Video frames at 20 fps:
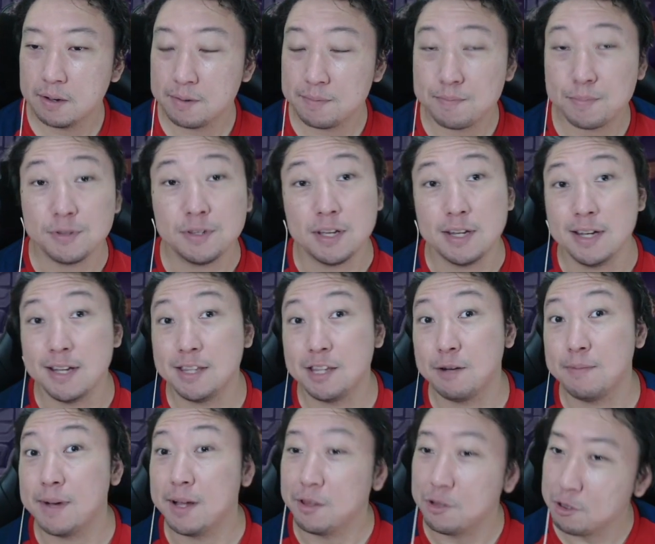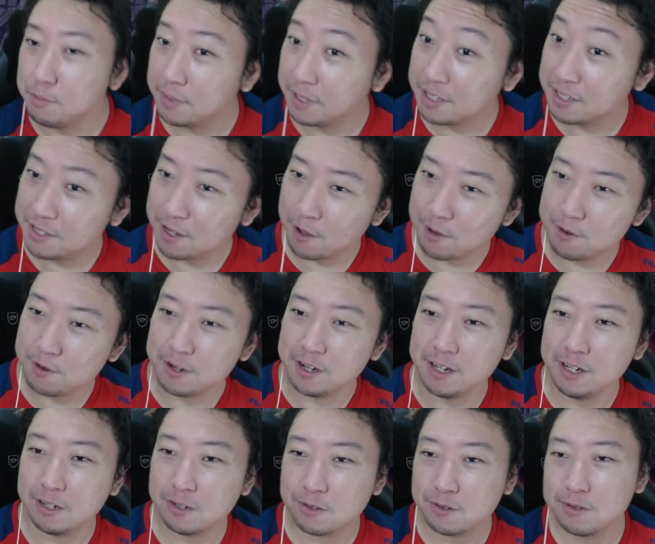Poderia ter uma dupla de
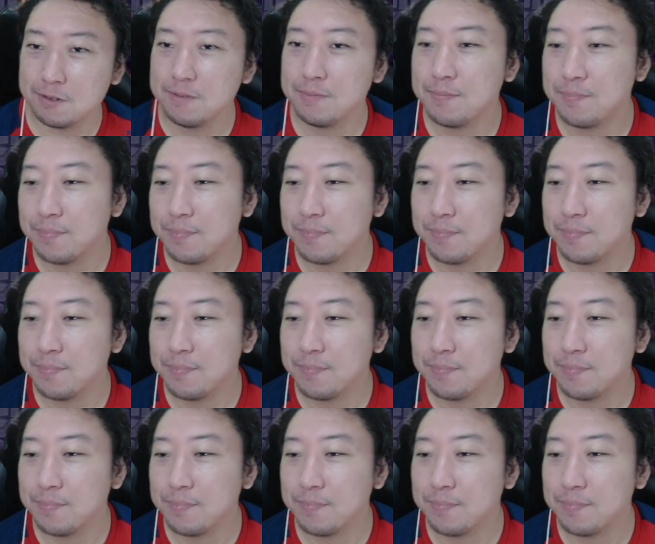Saurolisco.